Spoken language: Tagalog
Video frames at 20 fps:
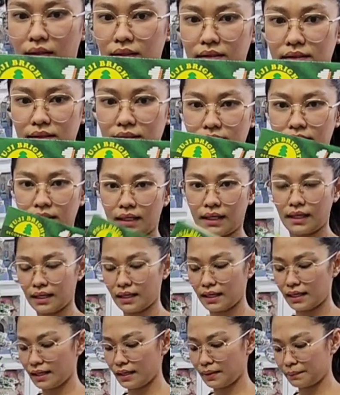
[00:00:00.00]

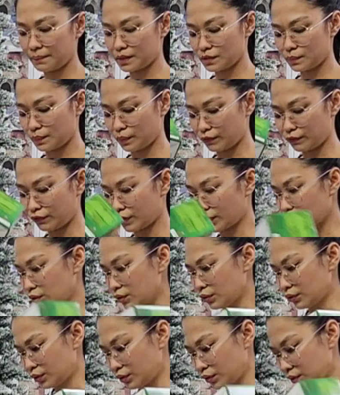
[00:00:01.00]
Kasi, mas prefer
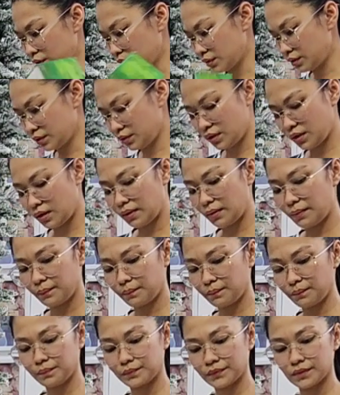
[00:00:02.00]
ko
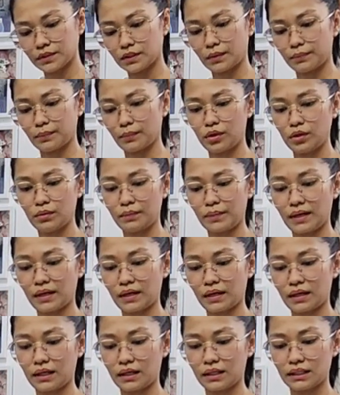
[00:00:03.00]
sa mall
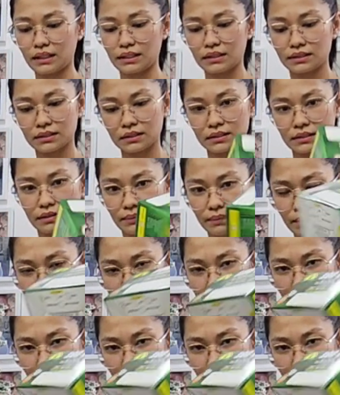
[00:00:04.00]
para at least